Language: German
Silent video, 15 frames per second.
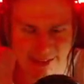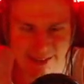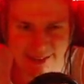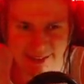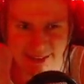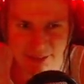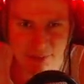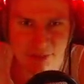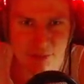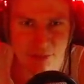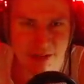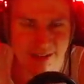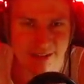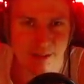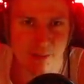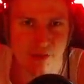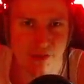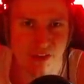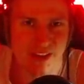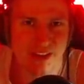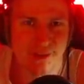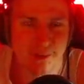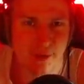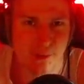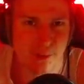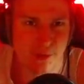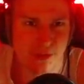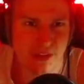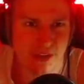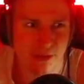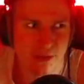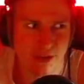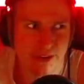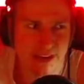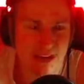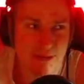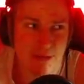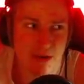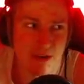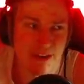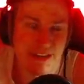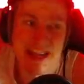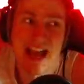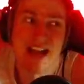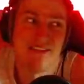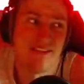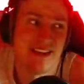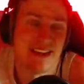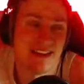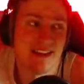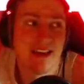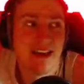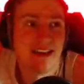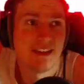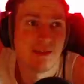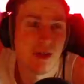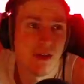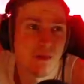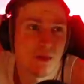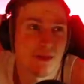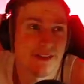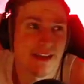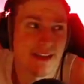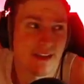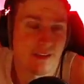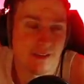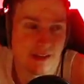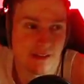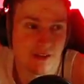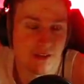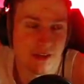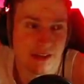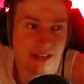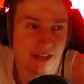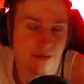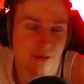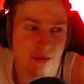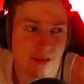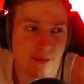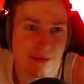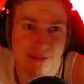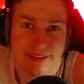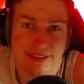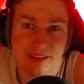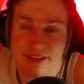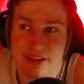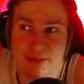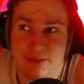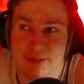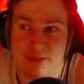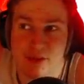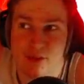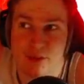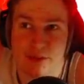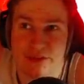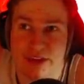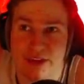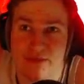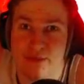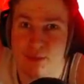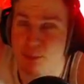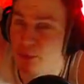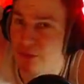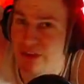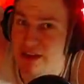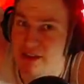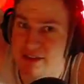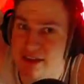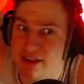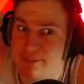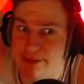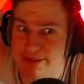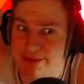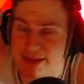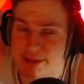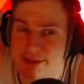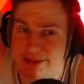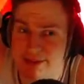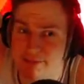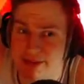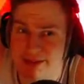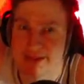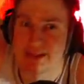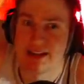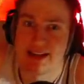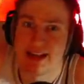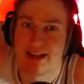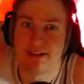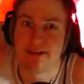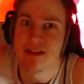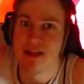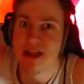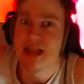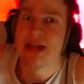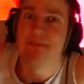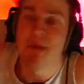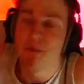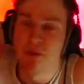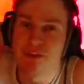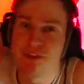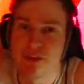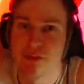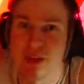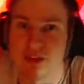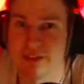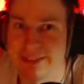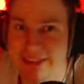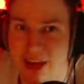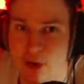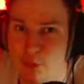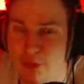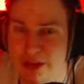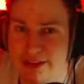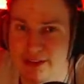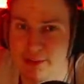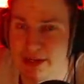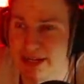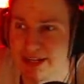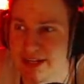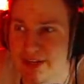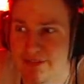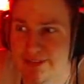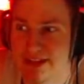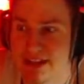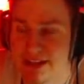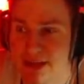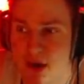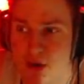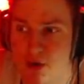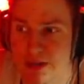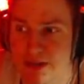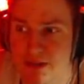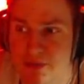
Attack Speed auf Items, da stehen ja 12% und da denken immer Leute, ja, wie 12%? Also denkt wahrscheinlich keiner von euch, aber was sind denn das für 12%? Prozent habe ich damals in Mathe gelernt, man muss es auf irgendwas draufrechnen. Man kann nicht einfach sagen, yo, ich nehme